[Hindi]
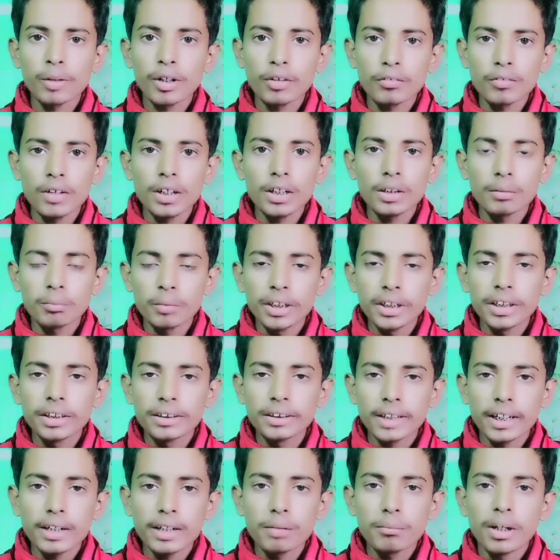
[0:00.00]
स्वागत मेरे इस
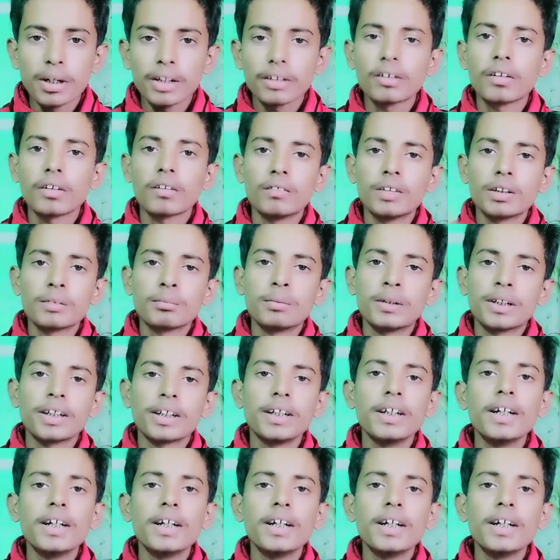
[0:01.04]
चैनल भास्कर खवास पर